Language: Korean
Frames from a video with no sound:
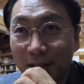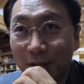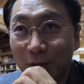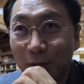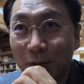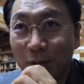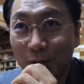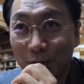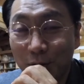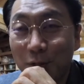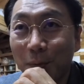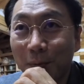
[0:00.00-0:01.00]
예, 예.
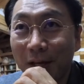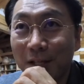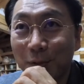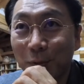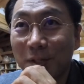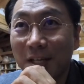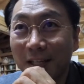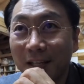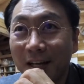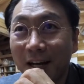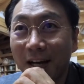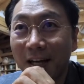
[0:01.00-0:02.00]
정성스럽게 하신 예.
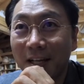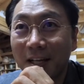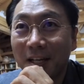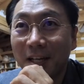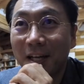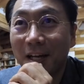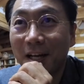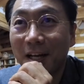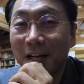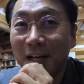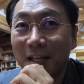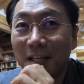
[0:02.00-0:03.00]
녹차니까
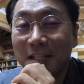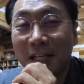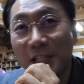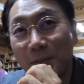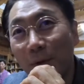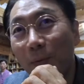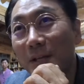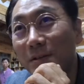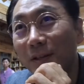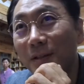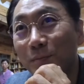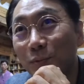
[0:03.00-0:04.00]
어, 이 찻집에
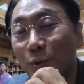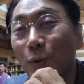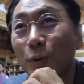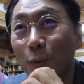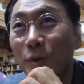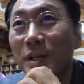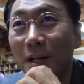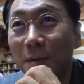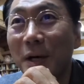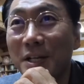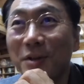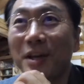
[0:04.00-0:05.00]
와서는 무조건
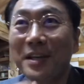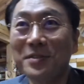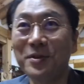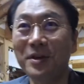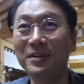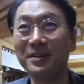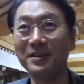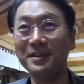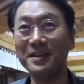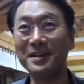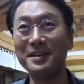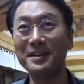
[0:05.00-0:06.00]
녹차를 마셔야겠어요.
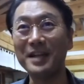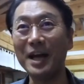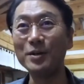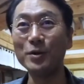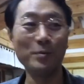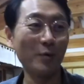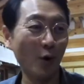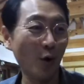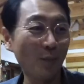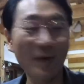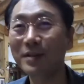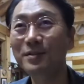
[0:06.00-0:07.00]
다른 거 뭐
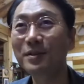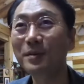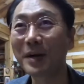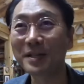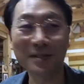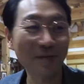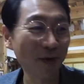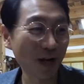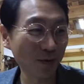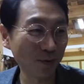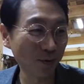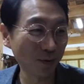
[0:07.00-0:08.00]
커피 같은 거 마시지
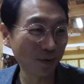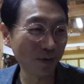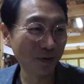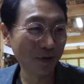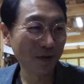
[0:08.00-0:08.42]
말고